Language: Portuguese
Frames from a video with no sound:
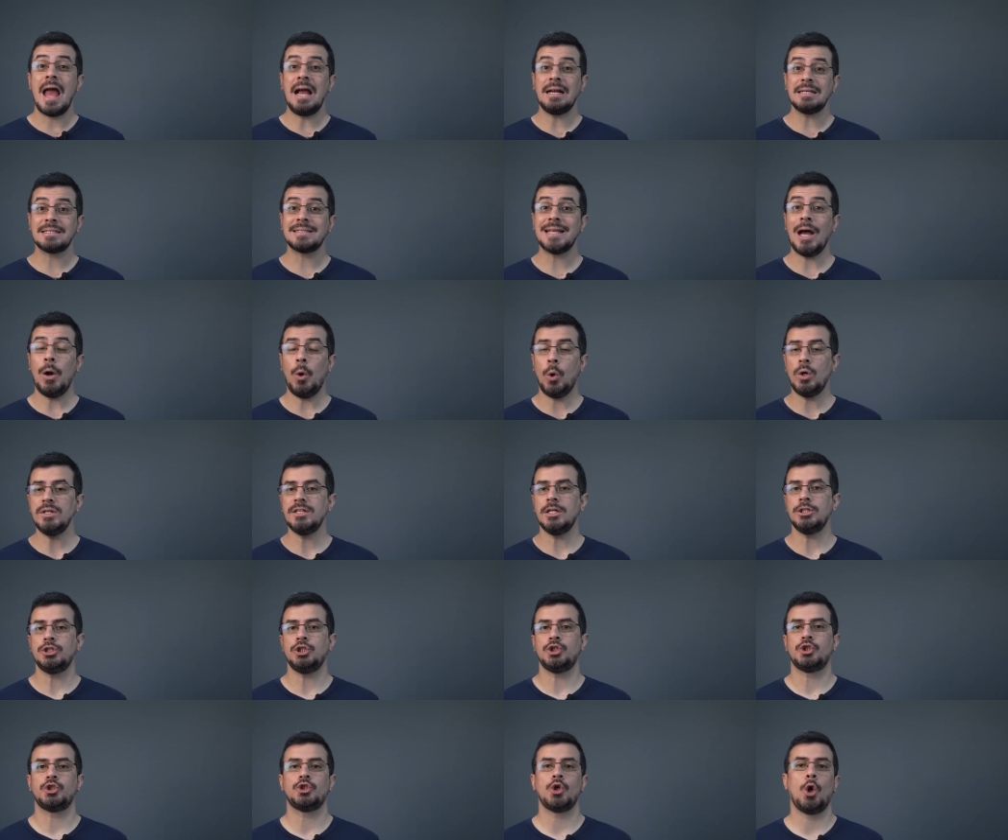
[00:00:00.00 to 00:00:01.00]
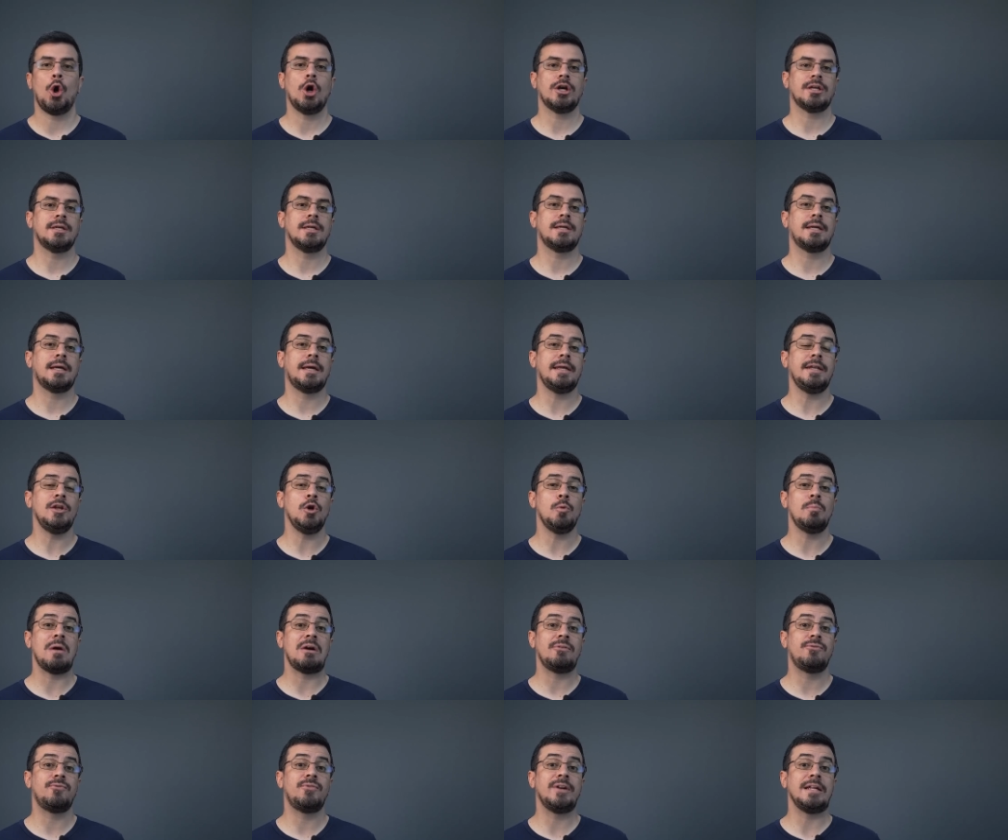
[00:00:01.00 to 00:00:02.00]
Essa onda de choque cria
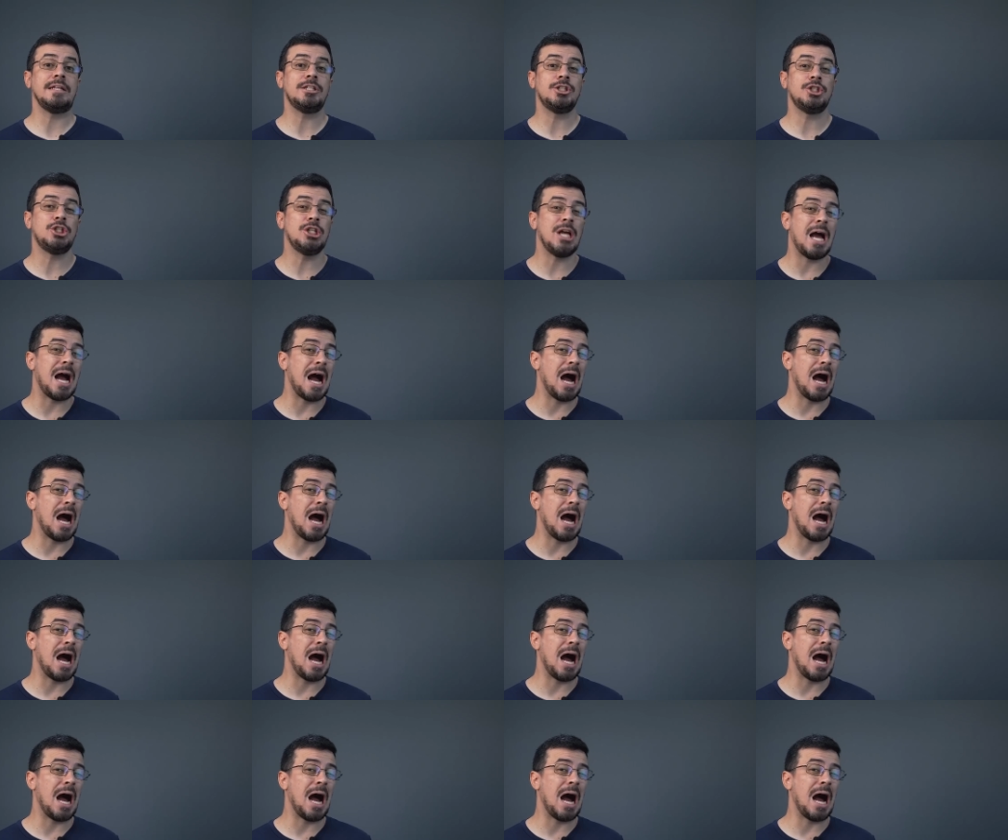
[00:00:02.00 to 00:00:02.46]
uma frente de